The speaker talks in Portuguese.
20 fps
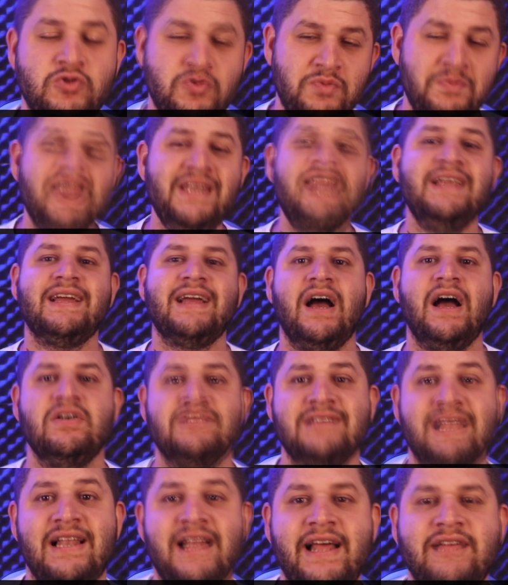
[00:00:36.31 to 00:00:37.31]
os mini
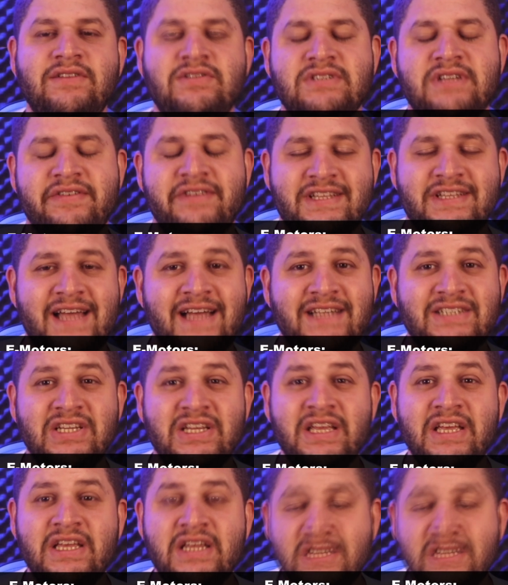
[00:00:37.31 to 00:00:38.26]
carros elétricos, na verdade,